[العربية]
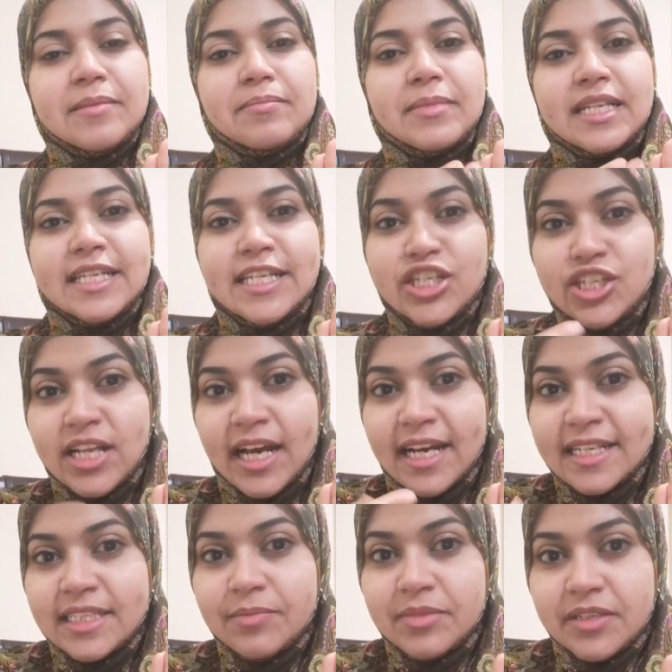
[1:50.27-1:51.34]
ما نجيش
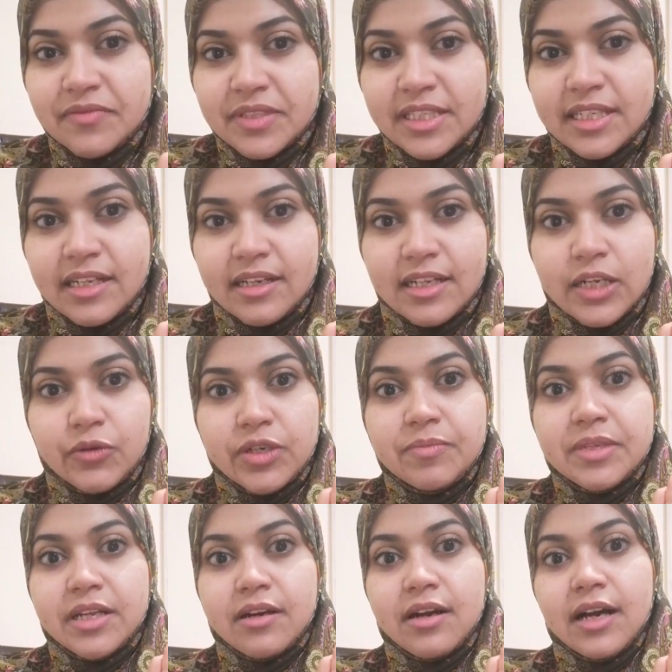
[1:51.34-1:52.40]
نعاتب نفسنا لو
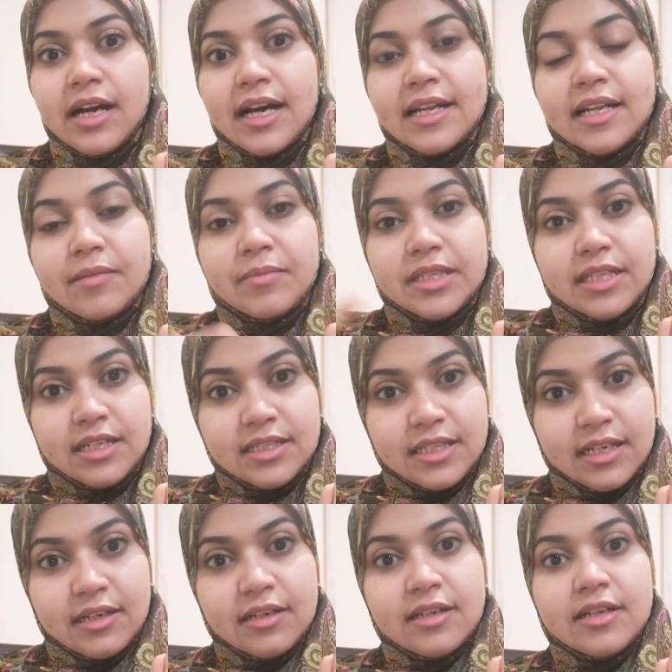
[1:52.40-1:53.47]
ابني راح على
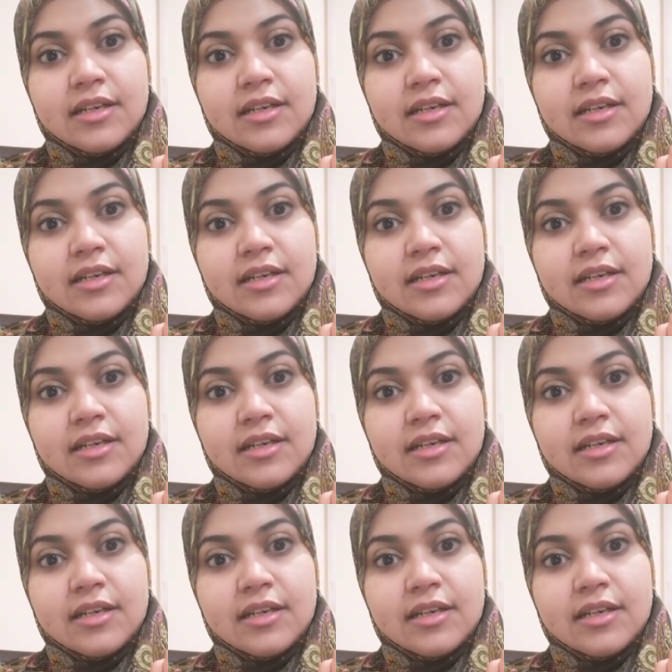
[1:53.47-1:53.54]
المدرسه